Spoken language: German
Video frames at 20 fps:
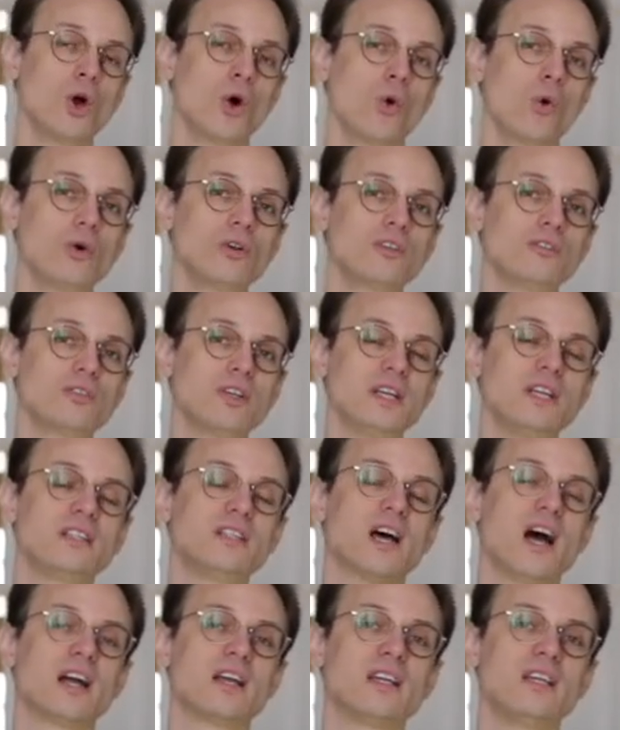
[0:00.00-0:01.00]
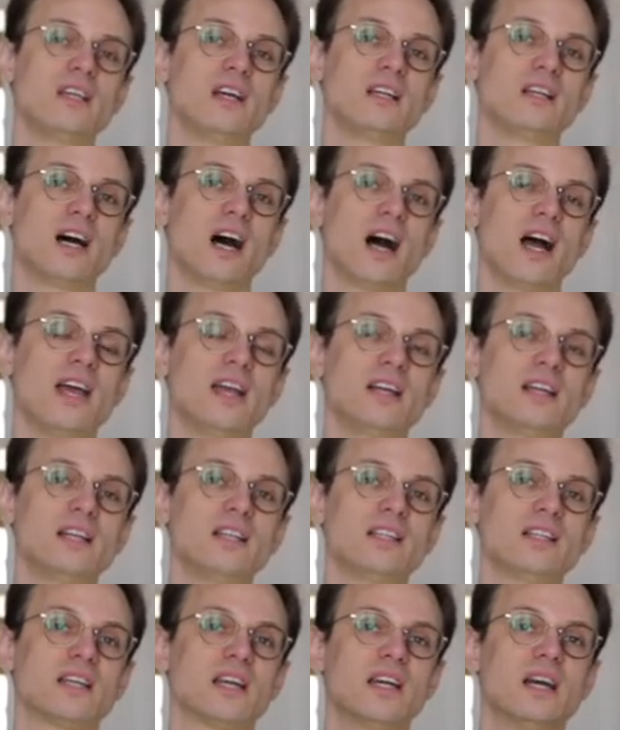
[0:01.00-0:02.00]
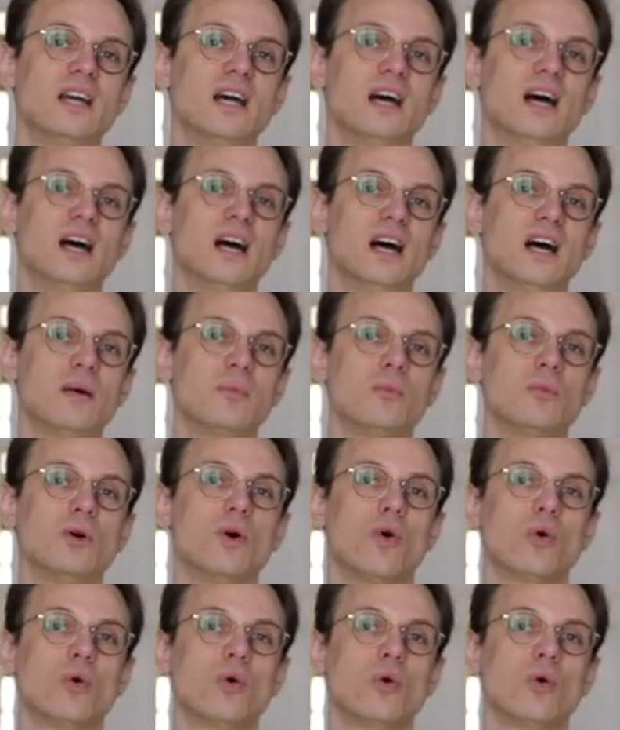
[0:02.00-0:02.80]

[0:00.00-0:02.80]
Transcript: und wie interagieren eigentlich ähm,